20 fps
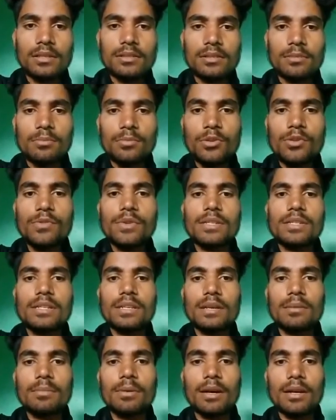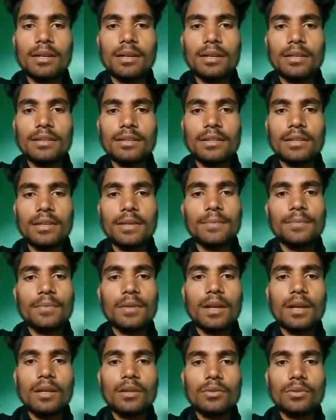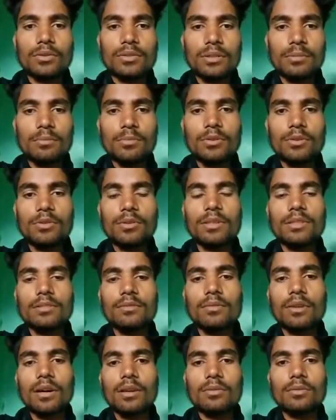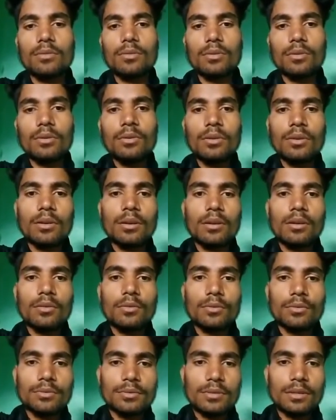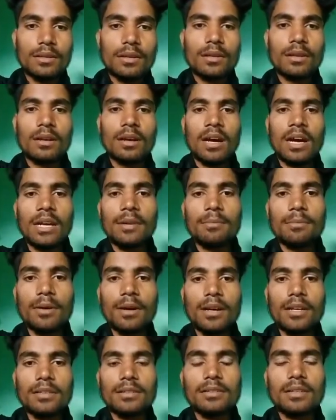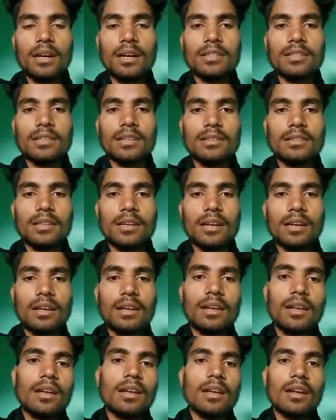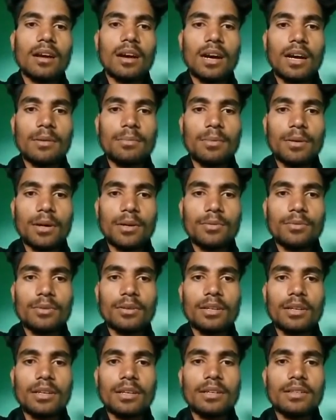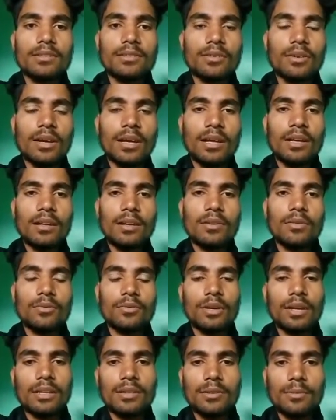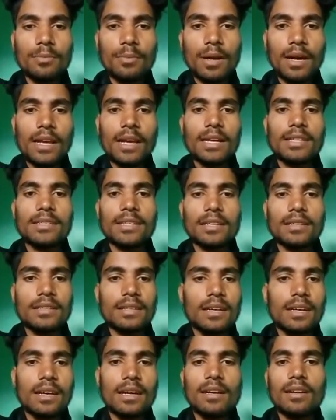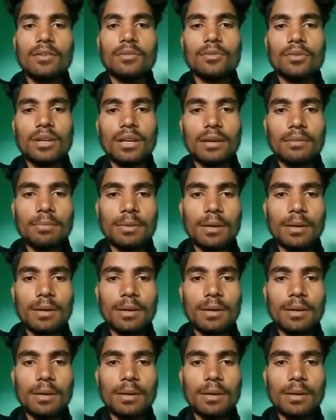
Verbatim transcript: जम्मू डिवीज़न की बारी आती है तो जम्मू डिवीज़न वालों को हर बार कहा जाता है हर बार उनकी जो है उन्हें दबाया जाता है उनके